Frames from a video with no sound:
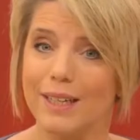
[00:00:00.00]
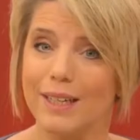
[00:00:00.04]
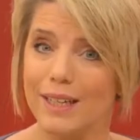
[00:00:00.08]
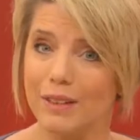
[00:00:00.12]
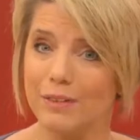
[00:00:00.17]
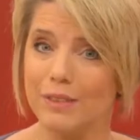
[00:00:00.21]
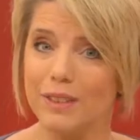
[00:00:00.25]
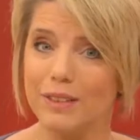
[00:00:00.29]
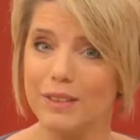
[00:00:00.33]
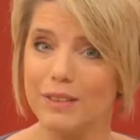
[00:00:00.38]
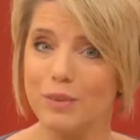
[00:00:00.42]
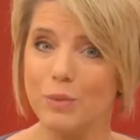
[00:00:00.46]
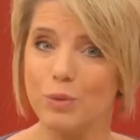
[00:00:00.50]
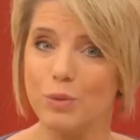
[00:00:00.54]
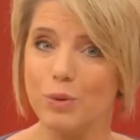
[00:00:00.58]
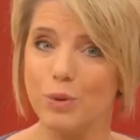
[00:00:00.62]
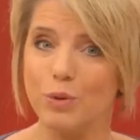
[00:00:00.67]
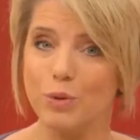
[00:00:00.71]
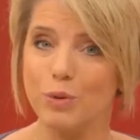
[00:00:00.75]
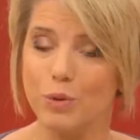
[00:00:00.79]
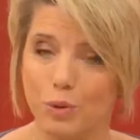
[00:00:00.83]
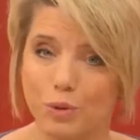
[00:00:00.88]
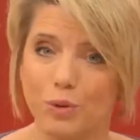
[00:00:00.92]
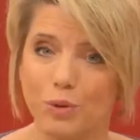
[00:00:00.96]
très vite pour
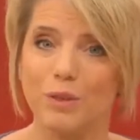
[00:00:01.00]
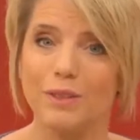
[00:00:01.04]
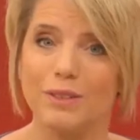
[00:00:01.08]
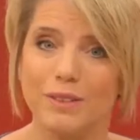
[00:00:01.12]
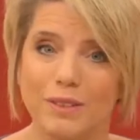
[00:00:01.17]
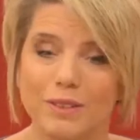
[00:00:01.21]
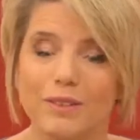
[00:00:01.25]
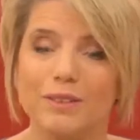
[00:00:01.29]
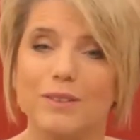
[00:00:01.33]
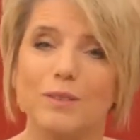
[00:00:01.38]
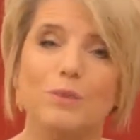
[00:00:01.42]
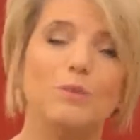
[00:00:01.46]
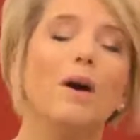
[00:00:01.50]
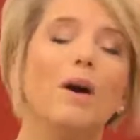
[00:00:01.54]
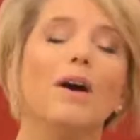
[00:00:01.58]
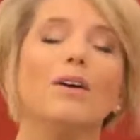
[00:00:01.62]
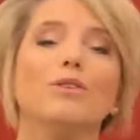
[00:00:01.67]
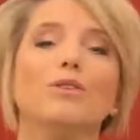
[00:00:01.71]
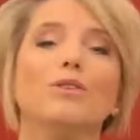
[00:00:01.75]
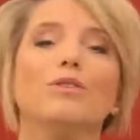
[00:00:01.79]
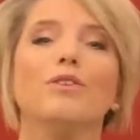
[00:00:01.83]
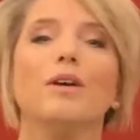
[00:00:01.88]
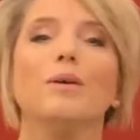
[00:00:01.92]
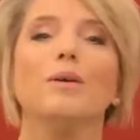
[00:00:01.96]
d'autres histoires
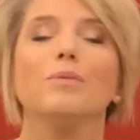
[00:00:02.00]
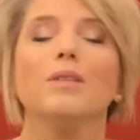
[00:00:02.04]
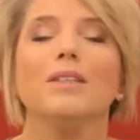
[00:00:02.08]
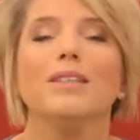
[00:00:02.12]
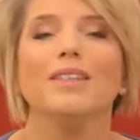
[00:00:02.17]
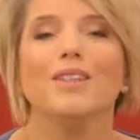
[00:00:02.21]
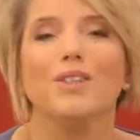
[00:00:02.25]
de famille.